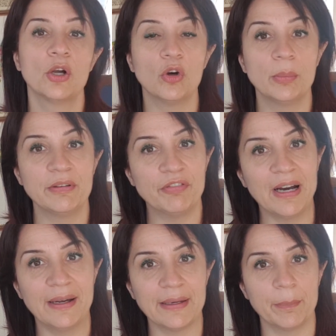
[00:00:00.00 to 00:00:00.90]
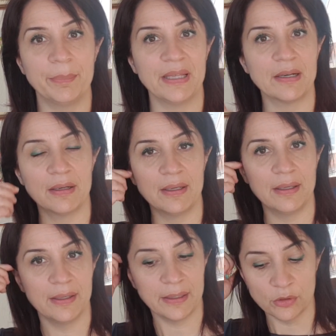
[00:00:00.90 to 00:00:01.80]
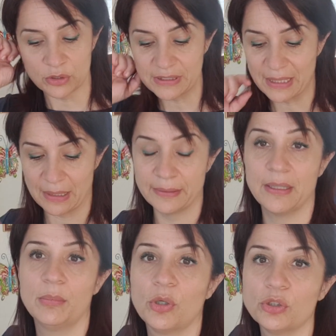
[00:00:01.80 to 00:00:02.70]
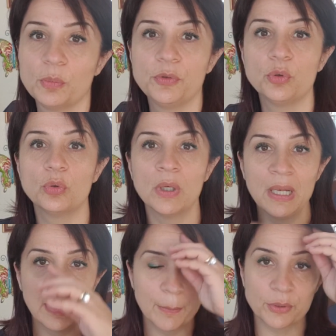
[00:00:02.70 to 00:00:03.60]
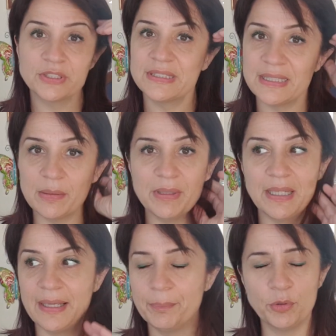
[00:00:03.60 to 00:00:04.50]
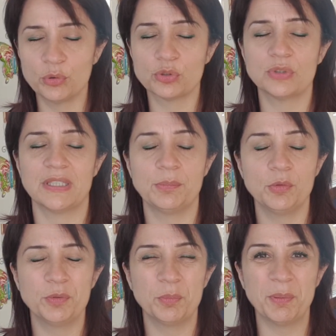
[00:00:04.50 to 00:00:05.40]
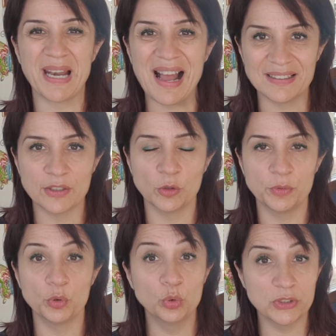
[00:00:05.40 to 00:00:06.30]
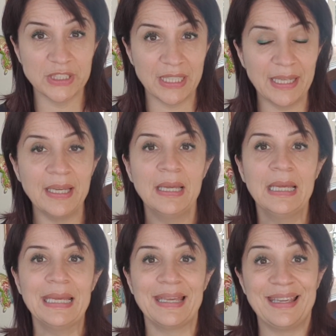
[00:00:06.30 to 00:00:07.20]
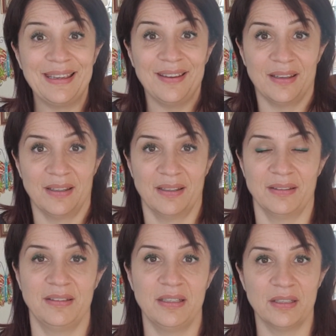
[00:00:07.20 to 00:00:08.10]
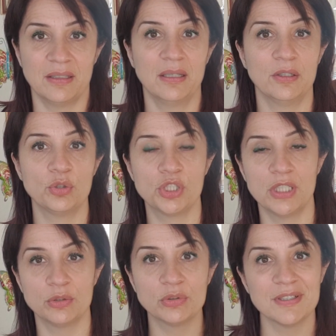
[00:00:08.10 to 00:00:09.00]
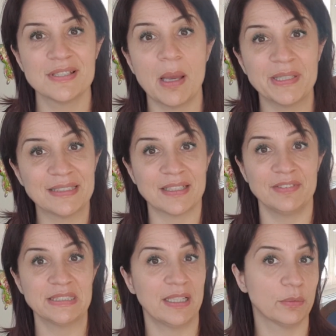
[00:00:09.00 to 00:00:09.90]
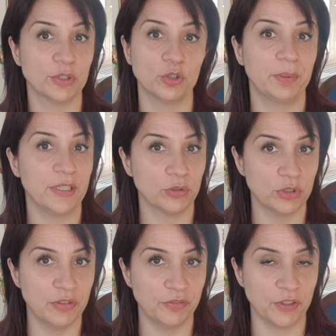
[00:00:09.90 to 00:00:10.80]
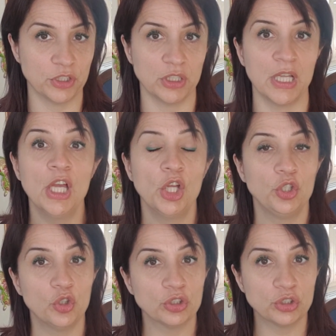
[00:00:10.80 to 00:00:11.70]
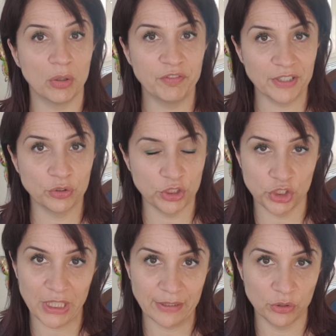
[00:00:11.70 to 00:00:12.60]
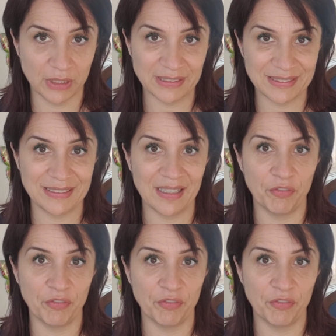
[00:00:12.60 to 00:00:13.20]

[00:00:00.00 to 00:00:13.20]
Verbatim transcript: come fare per eh, indossarla nel modo più possibile, più, scusate, più, più pratico, più utile e eh, di riuscire tutti insieme ad attraversare questo periodo difficile. Non sto affatto dicendo che sia